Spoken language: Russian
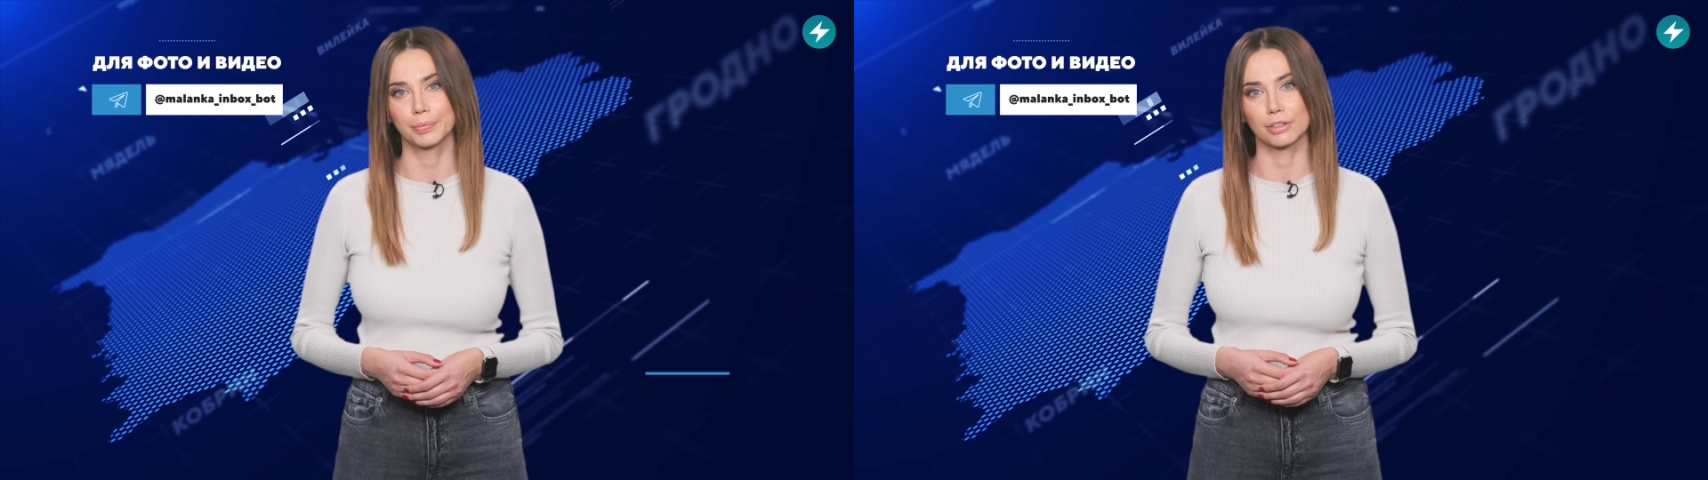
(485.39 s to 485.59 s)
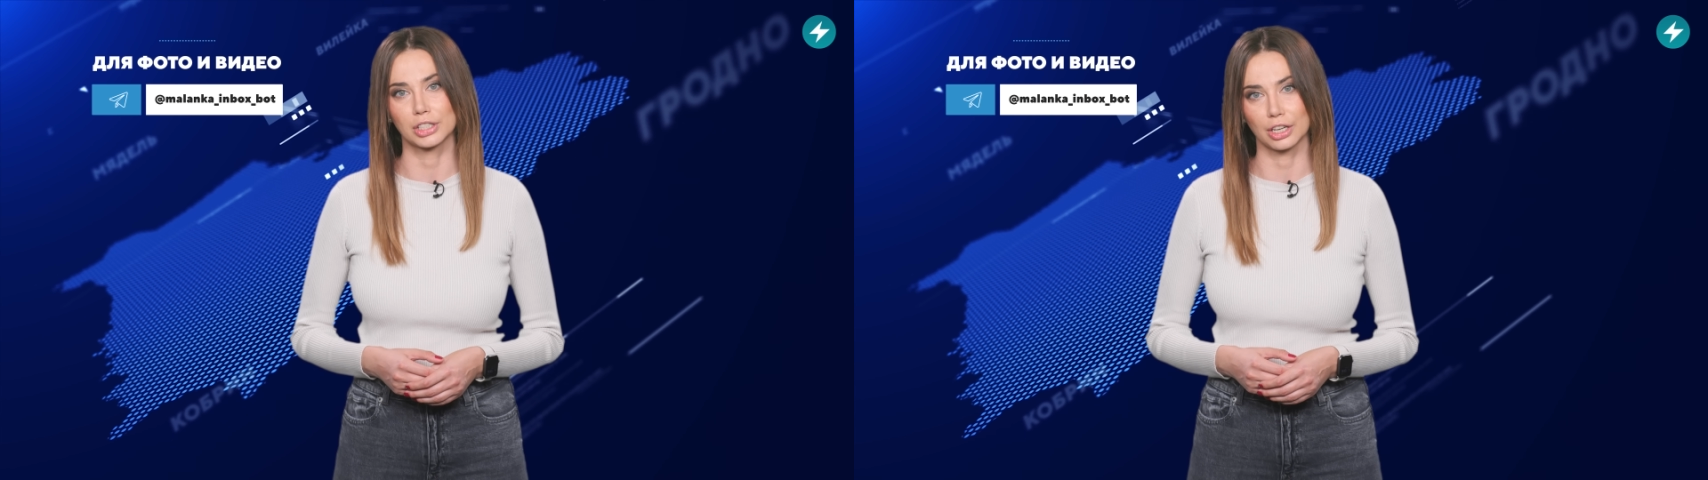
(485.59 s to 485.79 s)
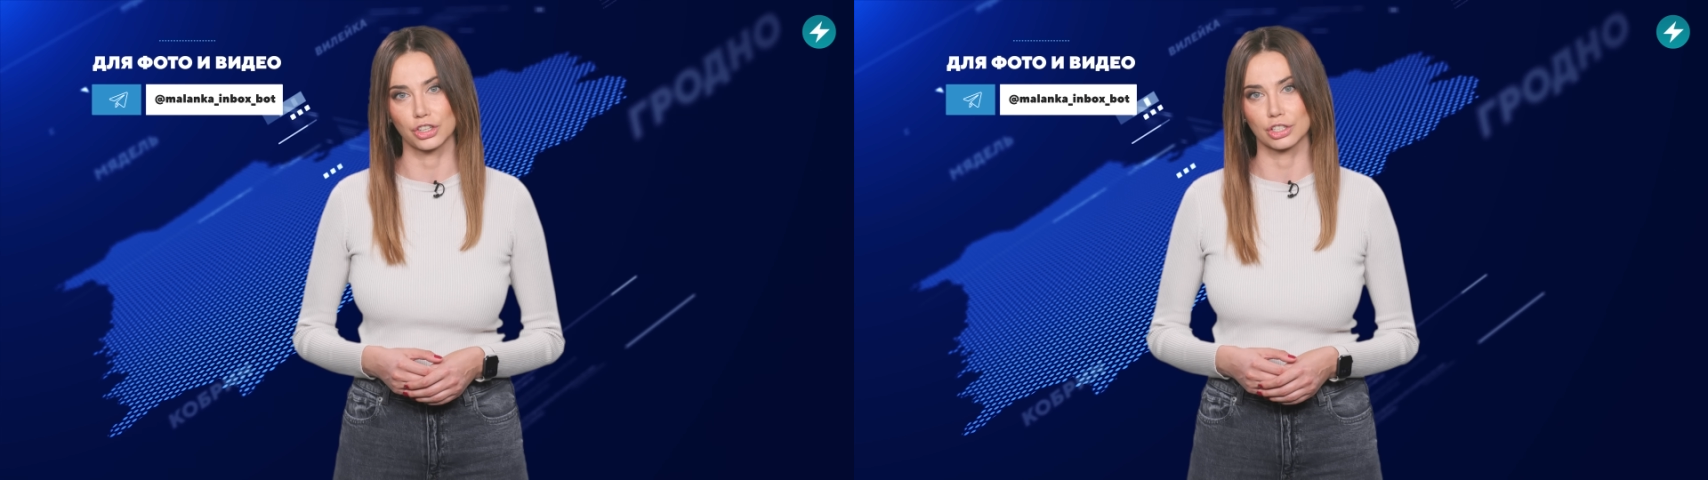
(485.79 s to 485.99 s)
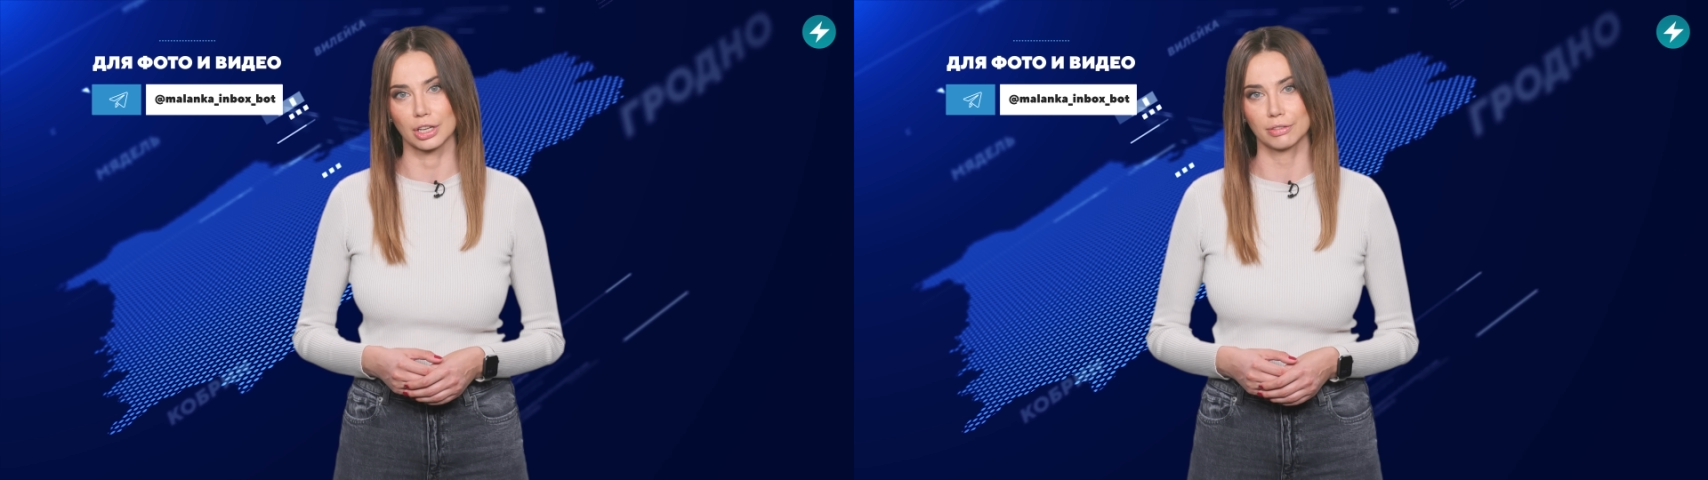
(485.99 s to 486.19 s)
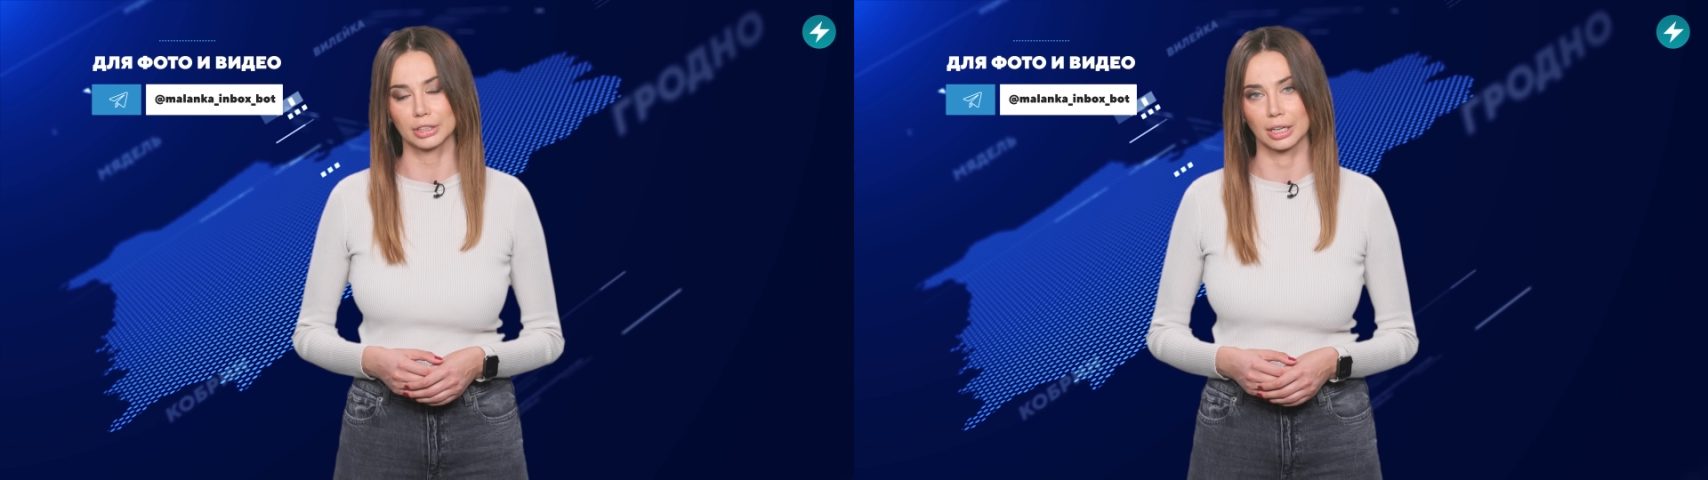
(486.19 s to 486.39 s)
До встречи
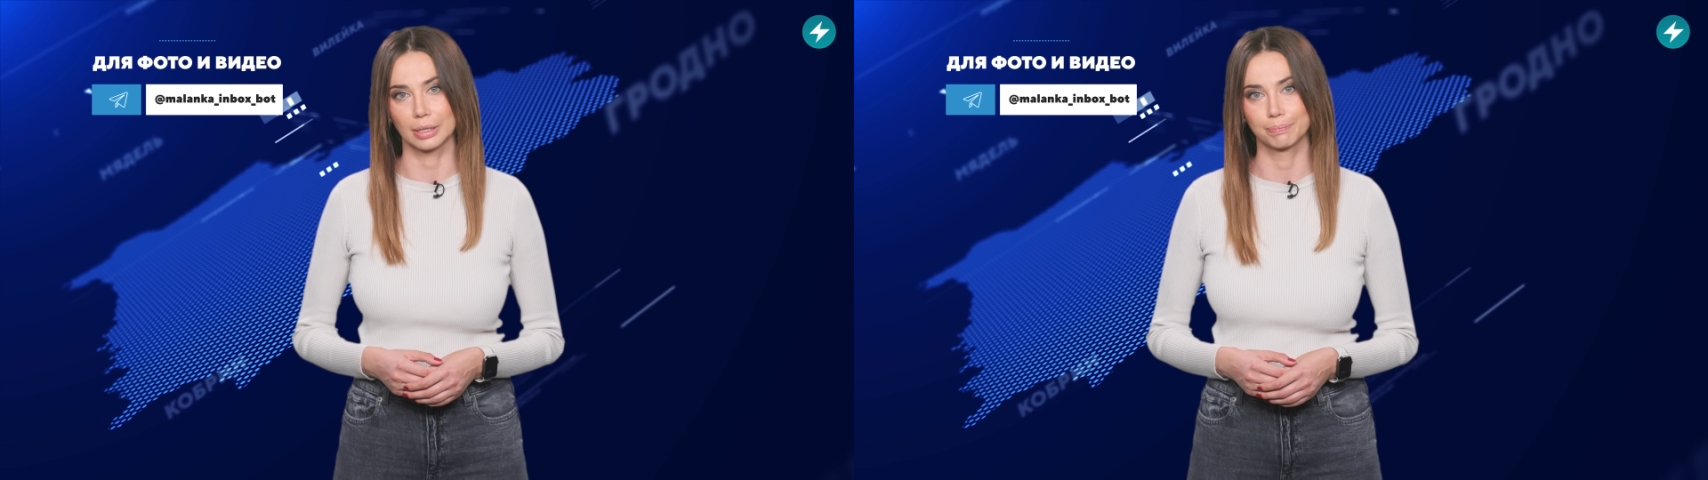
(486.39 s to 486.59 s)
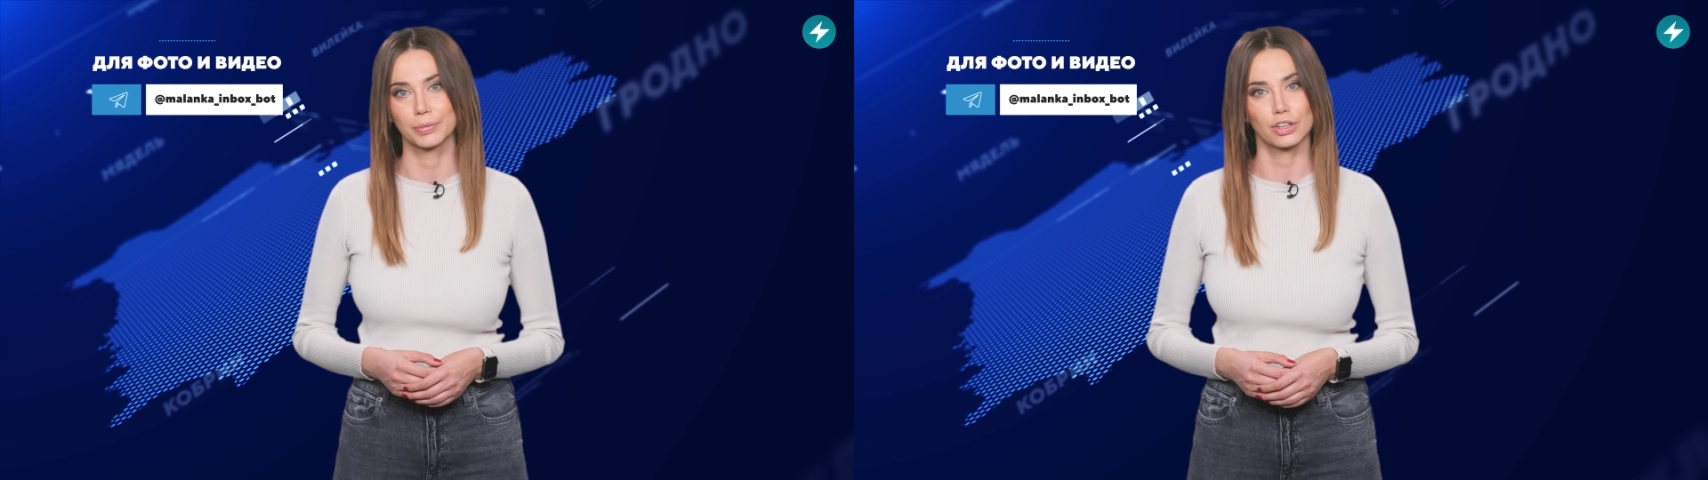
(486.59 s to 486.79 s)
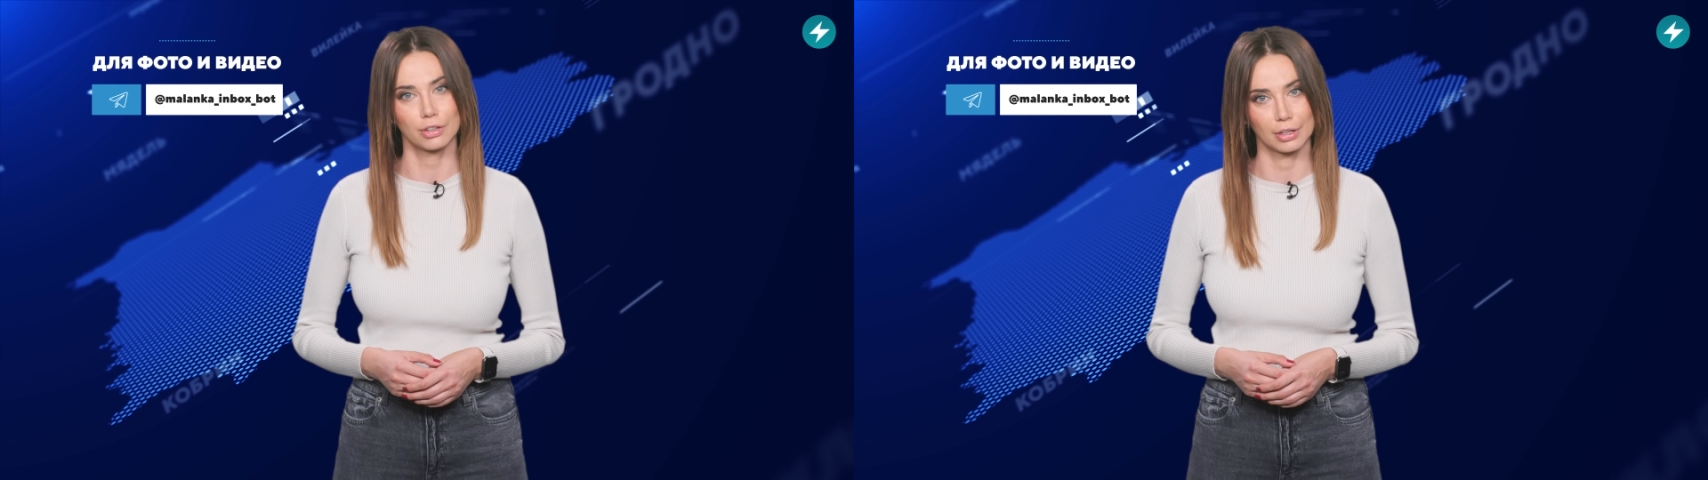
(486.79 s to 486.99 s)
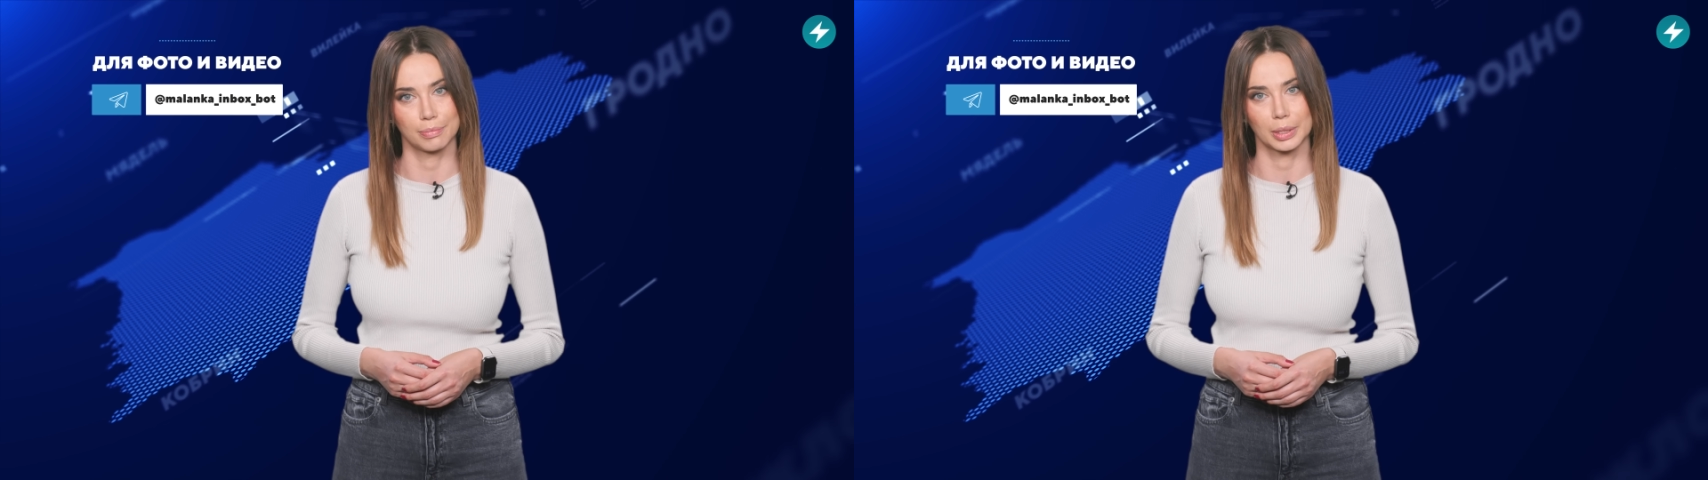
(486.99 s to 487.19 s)
завтра и живи